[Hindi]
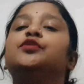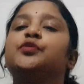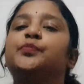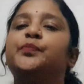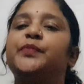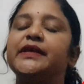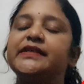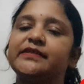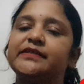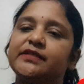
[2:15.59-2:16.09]
तो
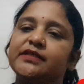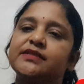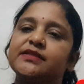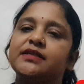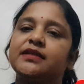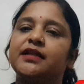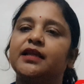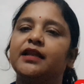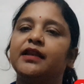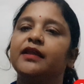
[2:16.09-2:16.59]
बेस्ट
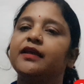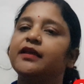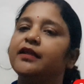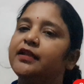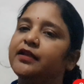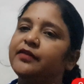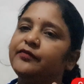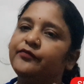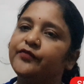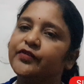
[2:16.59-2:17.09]
रिजल्ट आने
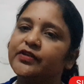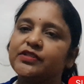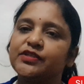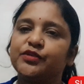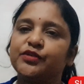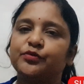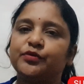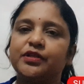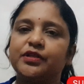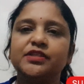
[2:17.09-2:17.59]
के लिए
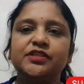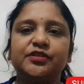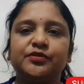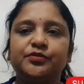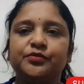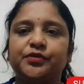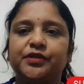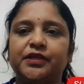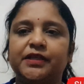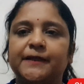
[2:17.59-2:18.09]
फ़र्स्ट यूरिन
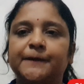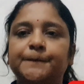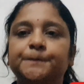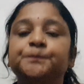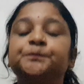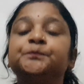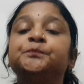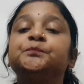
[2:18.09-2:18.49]
ज़रूरी है